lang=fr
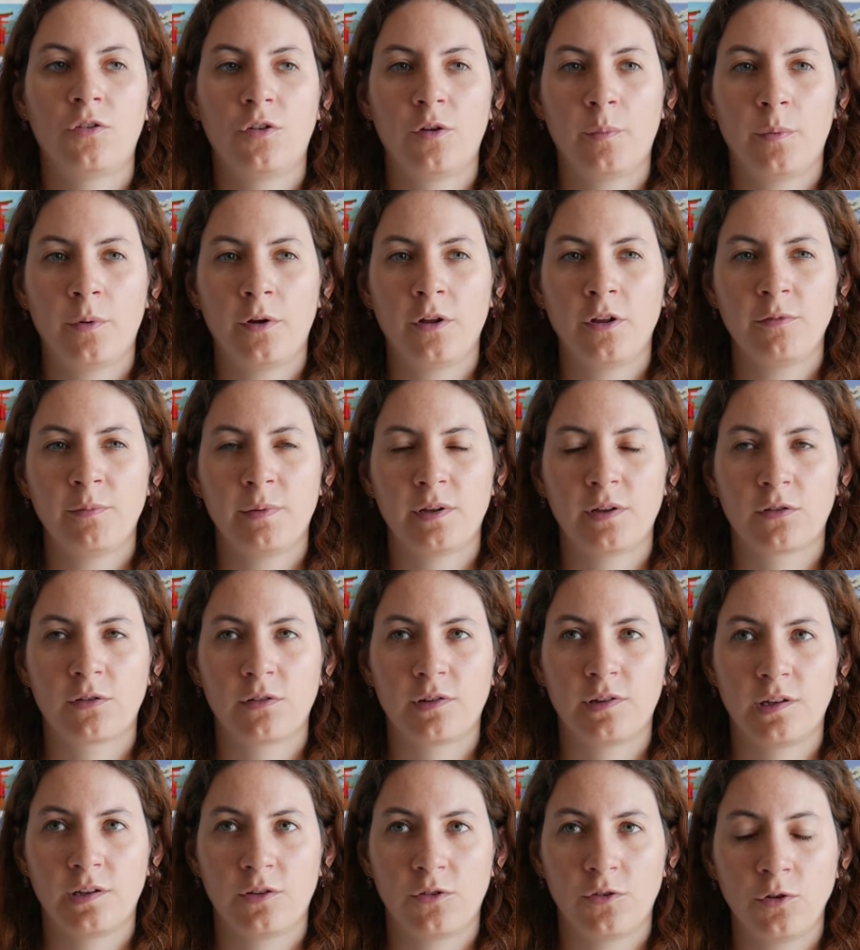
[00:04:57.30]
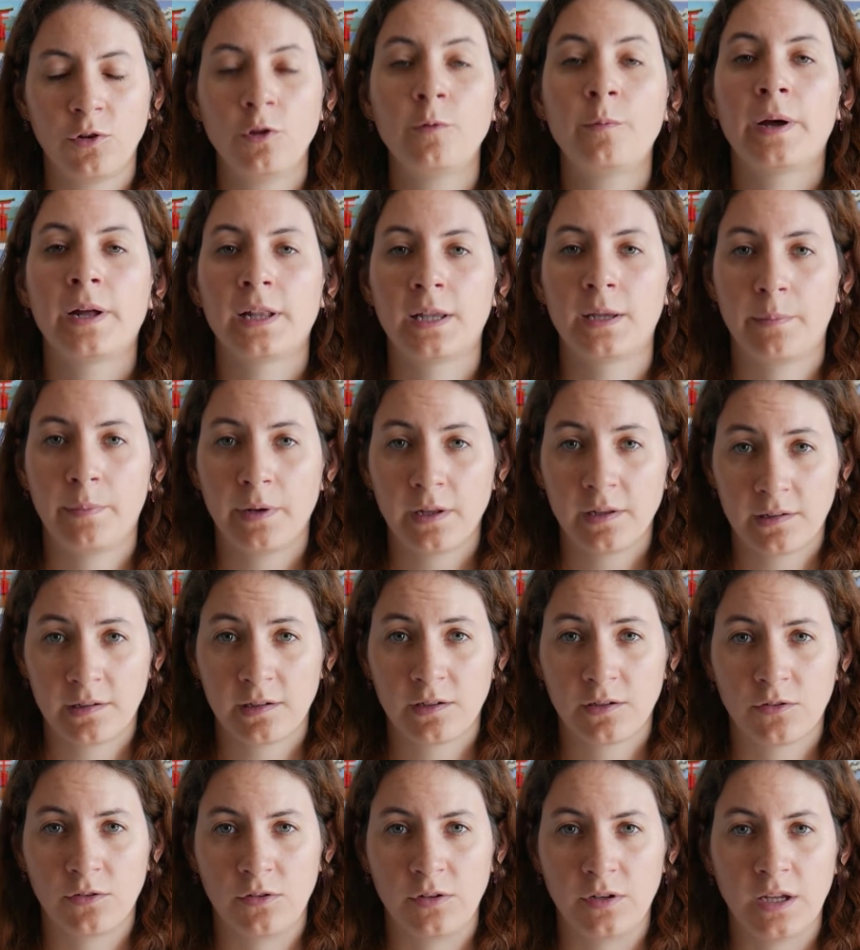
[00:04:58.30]
Je pense parce que c'est tenu par des
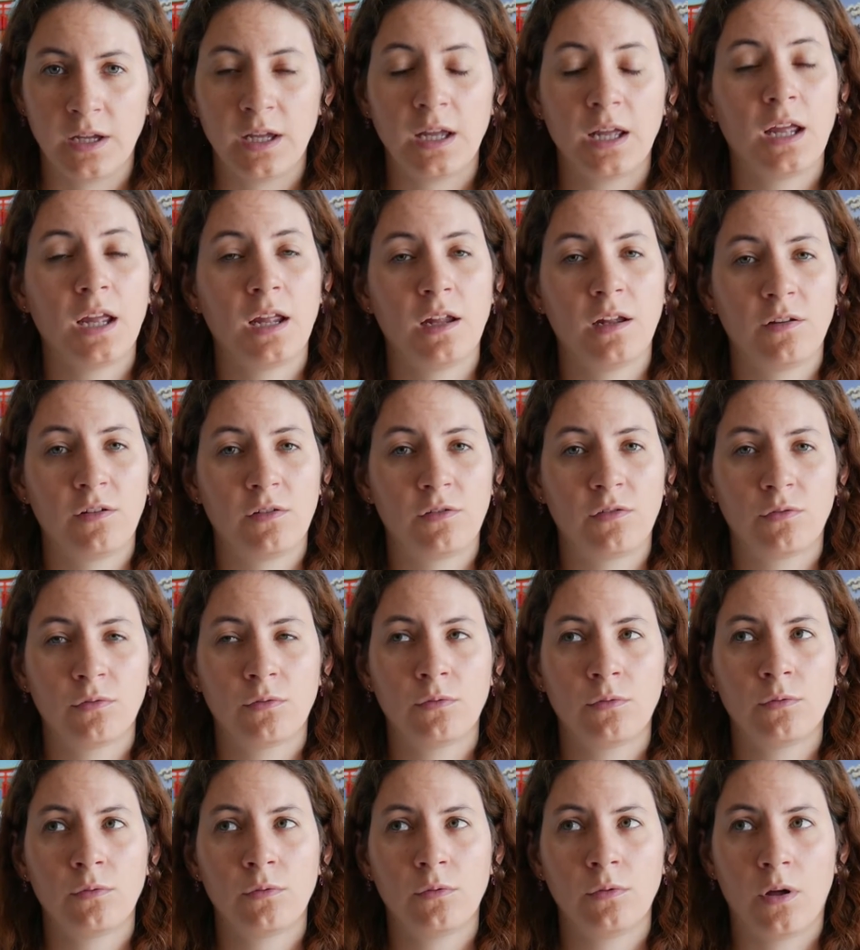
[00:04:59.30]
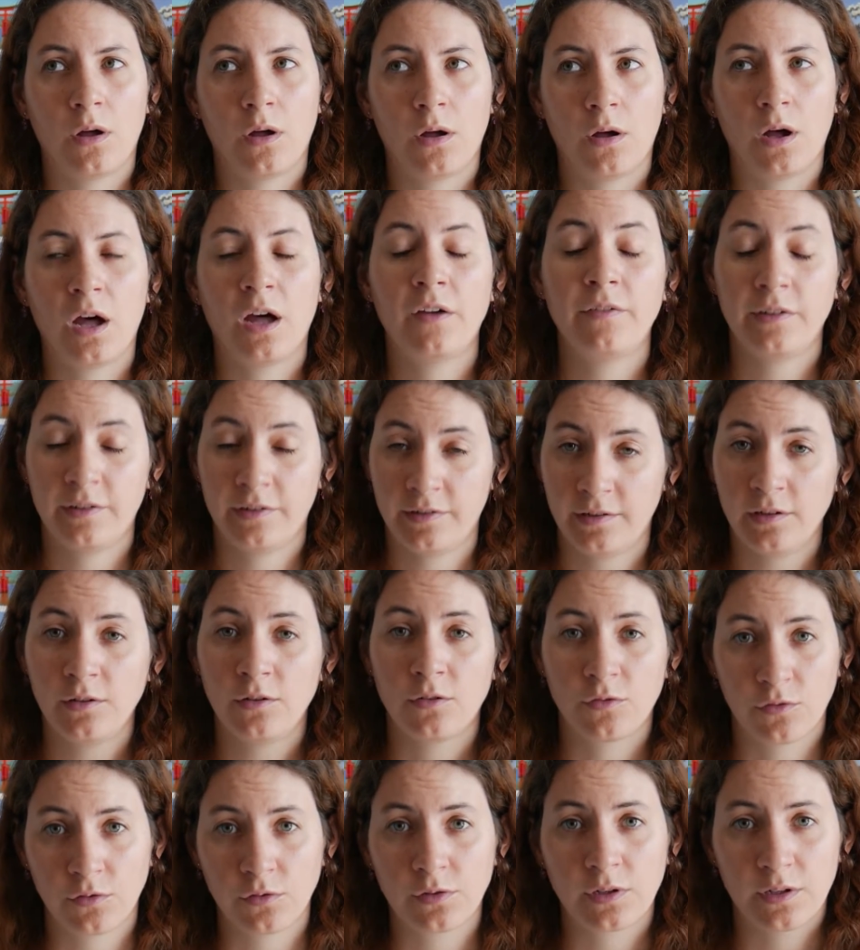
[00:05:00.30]
particuliers et ils sont euh,
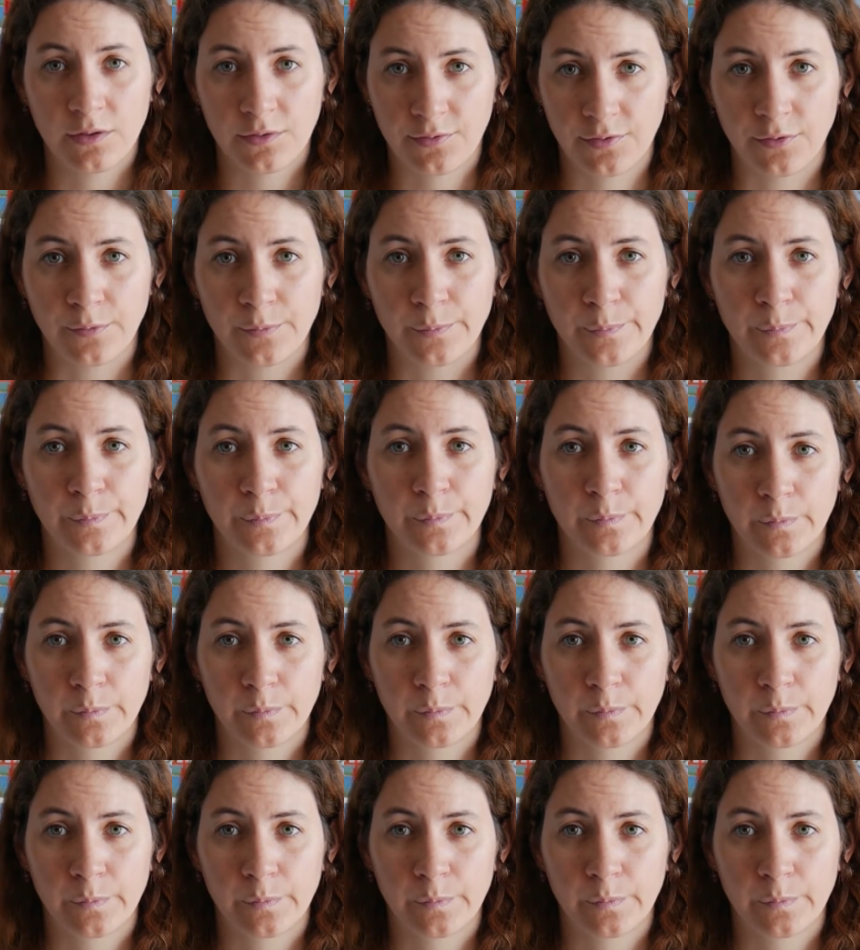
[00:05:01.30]
investis dans ce qu'ils font.